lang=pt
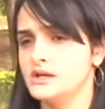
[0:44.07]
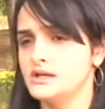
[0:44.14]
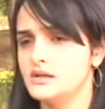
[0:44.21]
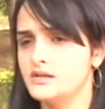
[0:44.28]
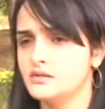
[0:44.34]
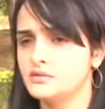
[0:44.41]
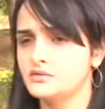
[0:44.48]

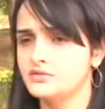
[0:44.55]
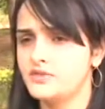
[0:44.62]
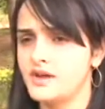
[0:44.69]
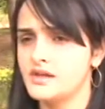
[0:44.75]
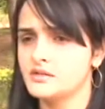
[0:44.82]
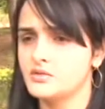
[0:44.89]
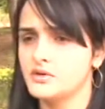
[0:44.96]
E isso
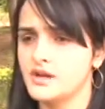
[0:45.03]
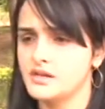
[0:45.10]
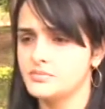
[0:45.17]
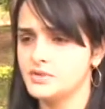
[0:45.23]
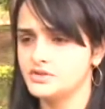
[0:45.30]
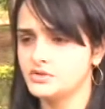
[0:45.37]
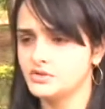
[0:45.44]
fez com que
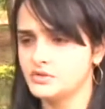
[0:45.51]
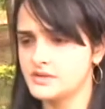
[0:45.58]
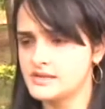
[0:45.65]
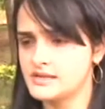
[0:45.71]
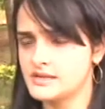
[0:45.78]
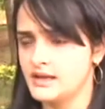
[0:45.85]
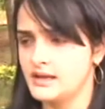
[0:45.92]
as
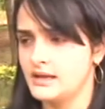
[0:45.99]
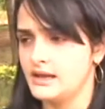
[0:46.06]
pessoas